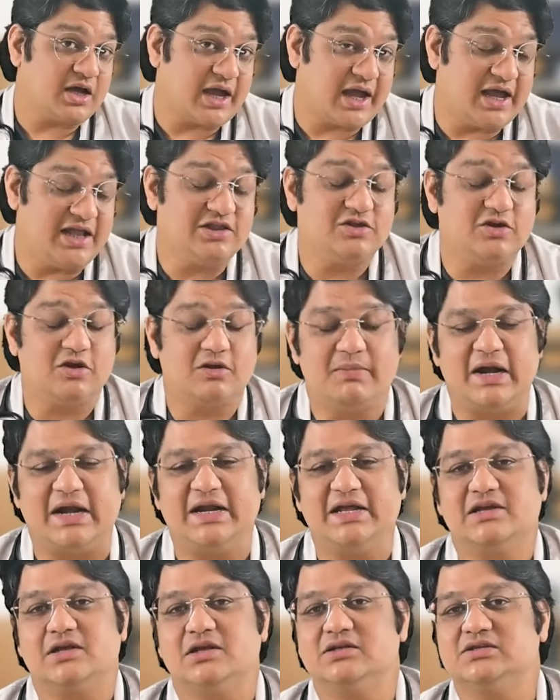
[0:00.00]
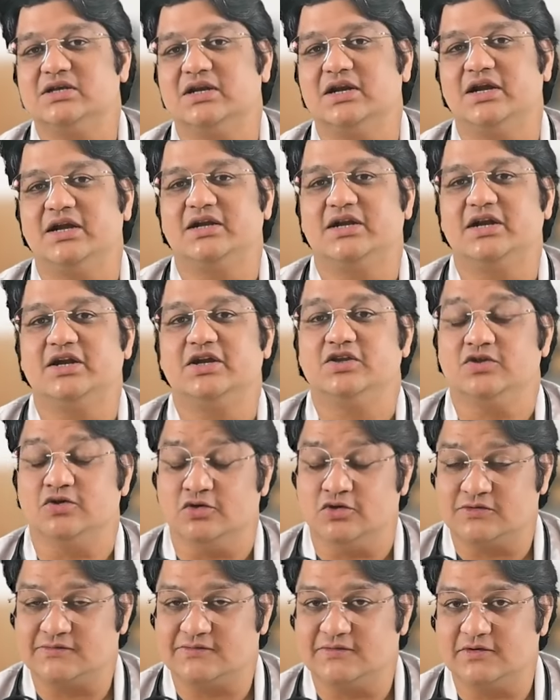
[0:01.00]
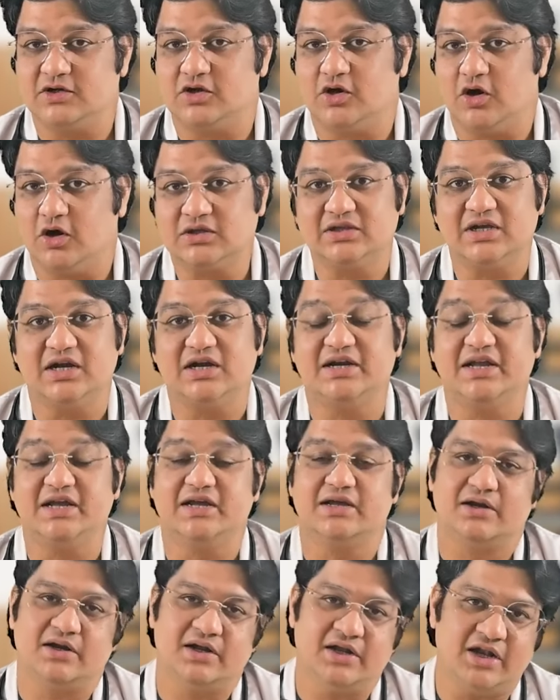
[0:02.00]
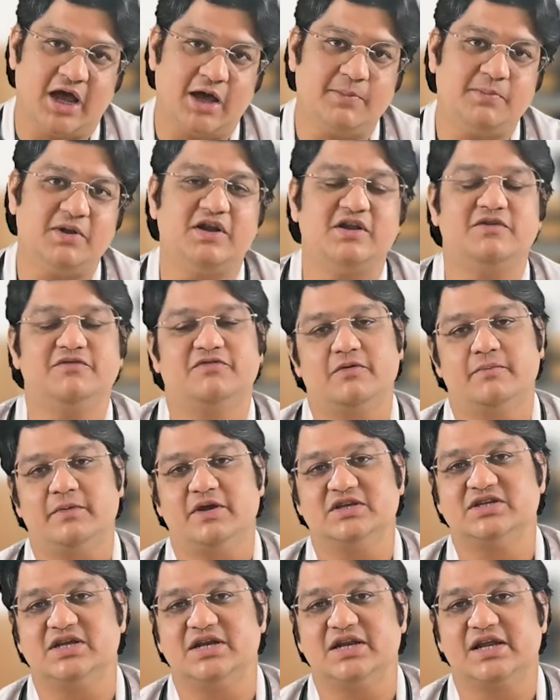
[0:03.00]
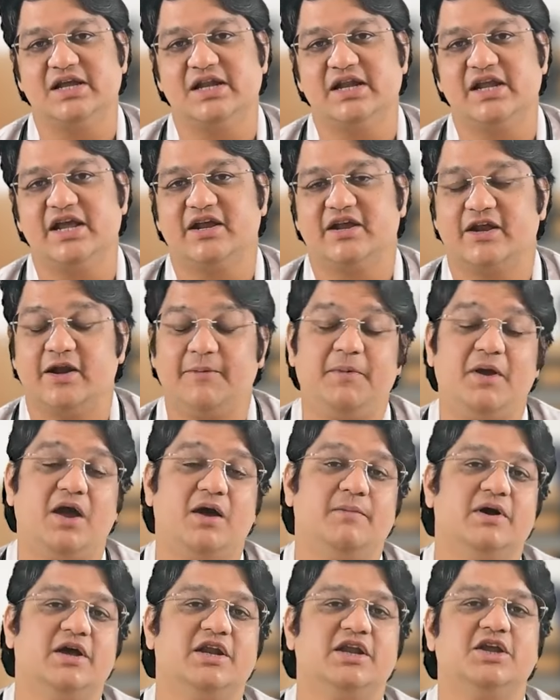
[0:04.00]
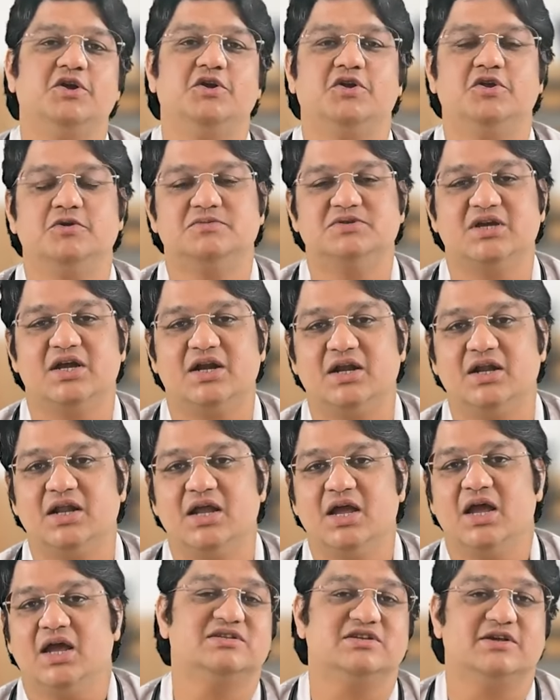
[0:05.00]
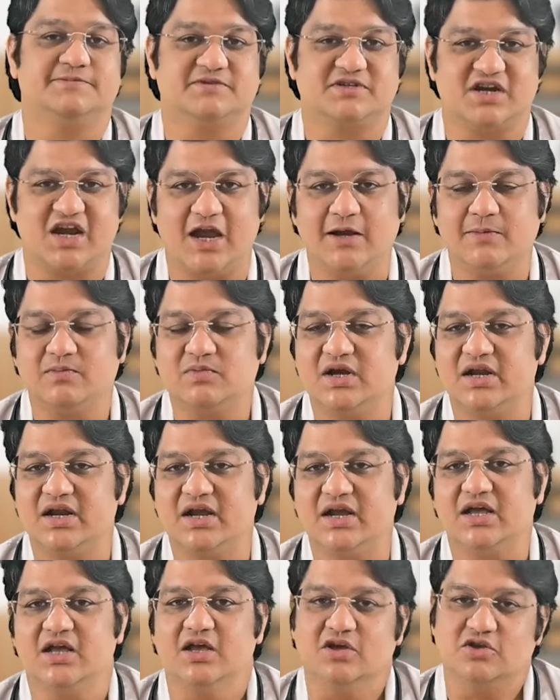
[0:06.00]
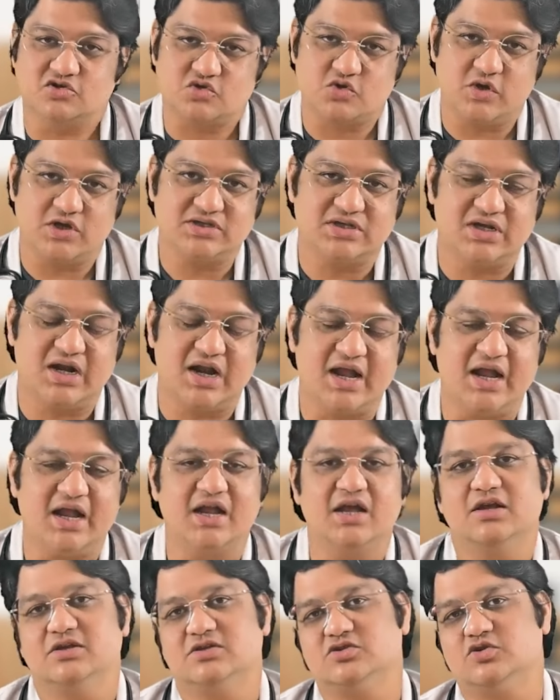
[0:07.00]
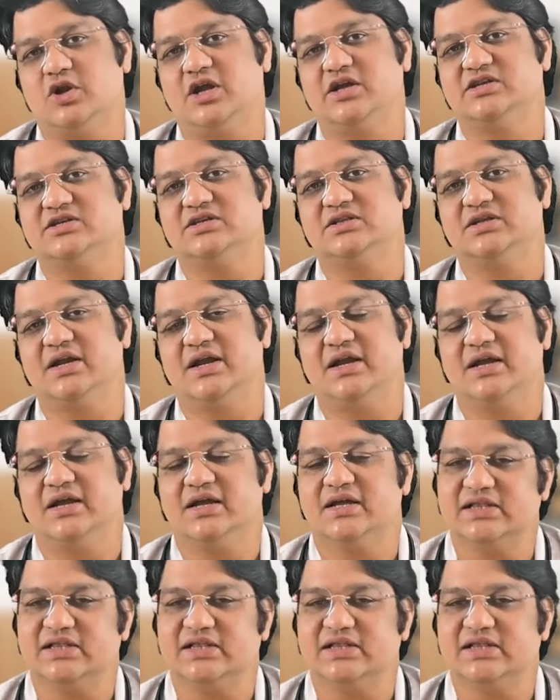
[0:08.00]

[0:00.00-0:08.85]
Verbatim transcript: हेल्थ और मेडिकल से रिलेटेड यूजफुल ऑथेंटिक रिलायबल इंफॉर्मेशन के लिए कृपया हमारे यूट्यूब चैनल सब्सक्राइब करें स्वस्थ रहें सुरक्षित रहें